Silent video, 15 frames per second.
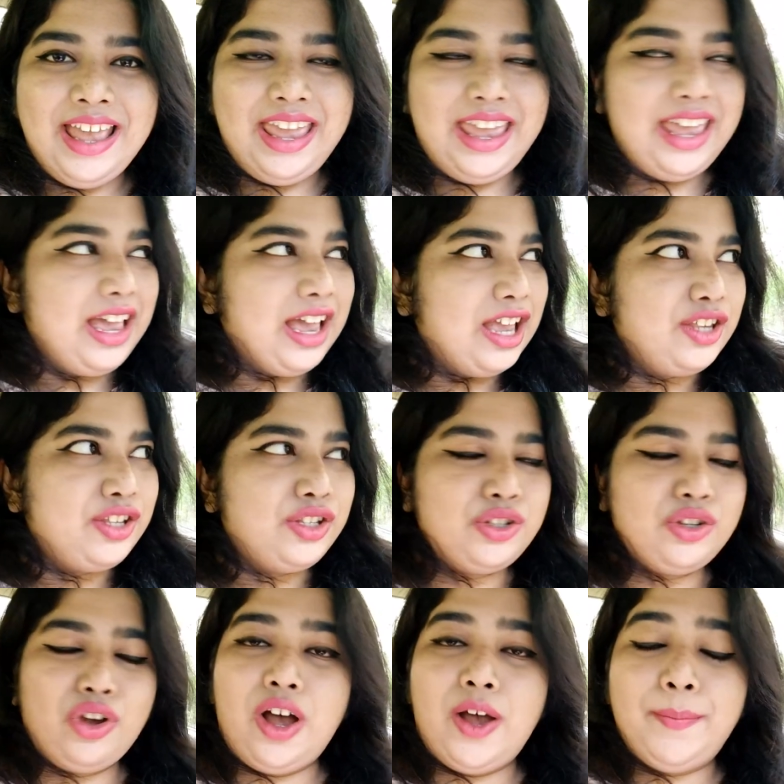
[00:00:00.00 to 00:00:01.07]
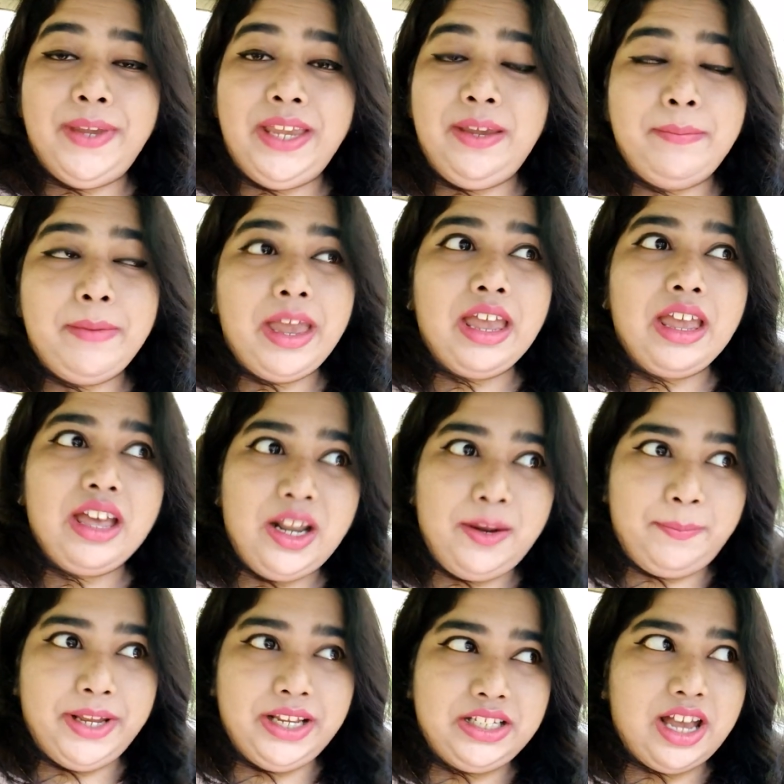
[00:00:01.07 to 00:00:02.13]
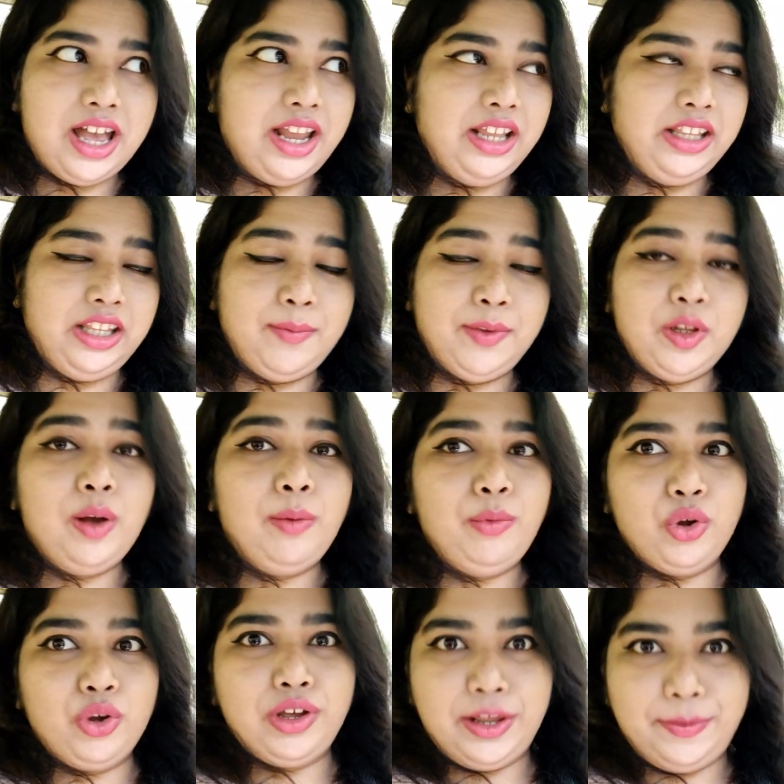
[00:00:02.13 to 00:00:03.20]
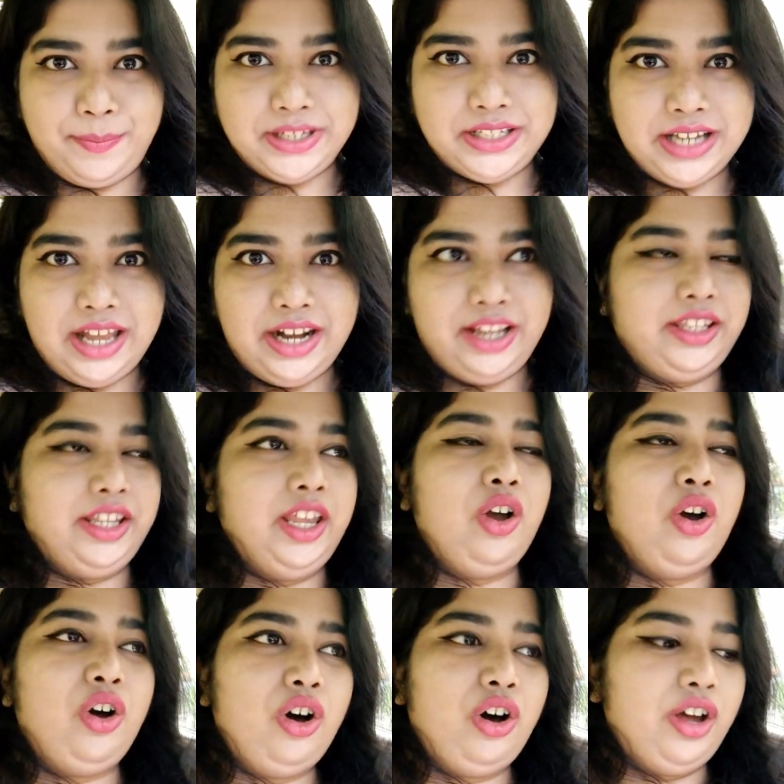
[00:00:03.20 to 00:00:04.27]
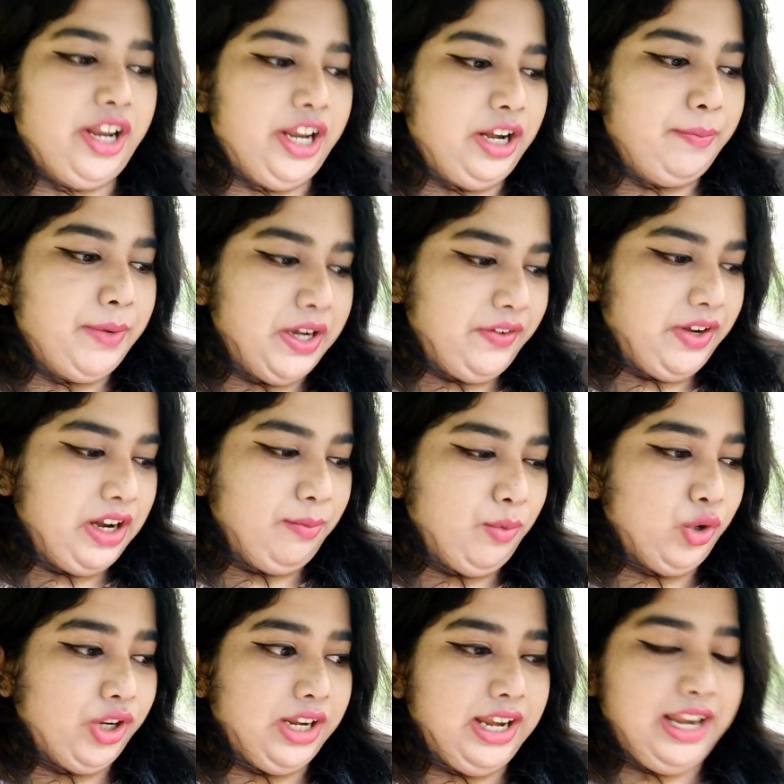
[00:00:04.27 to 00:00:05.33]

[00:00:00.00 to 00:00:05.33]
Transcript: हे hey गाइस तो अभी मैं घर पे जा रही थी मतलब हम लोग घर पे जा रहे थे और इन बिटवीन हम लोग ने